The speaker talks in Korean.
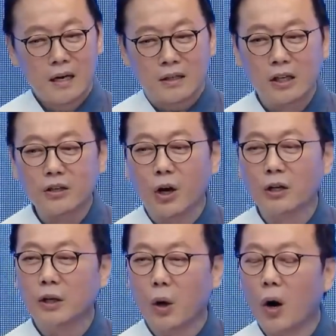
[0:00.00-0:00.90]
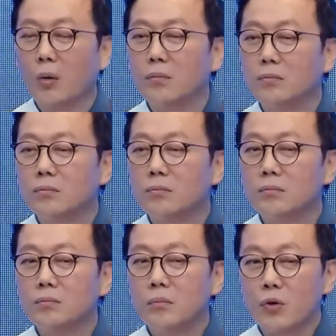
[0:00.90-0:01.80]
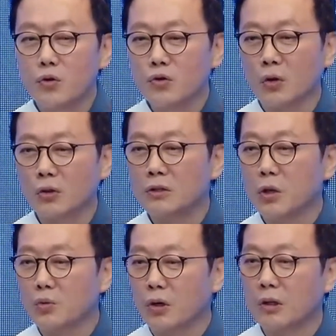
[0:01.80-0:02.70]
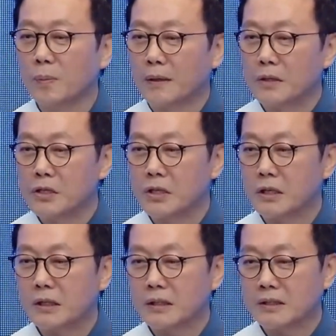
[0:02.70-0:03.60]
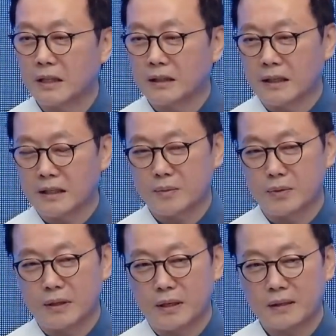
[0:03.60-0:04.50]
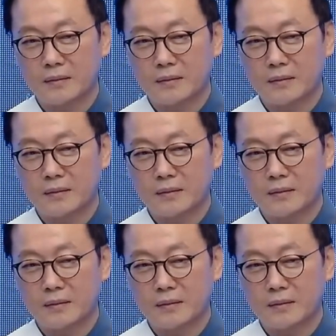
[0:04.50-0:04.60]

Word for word: 그 결기로 윤석열 정권을 반드시 끝장내겠습니다.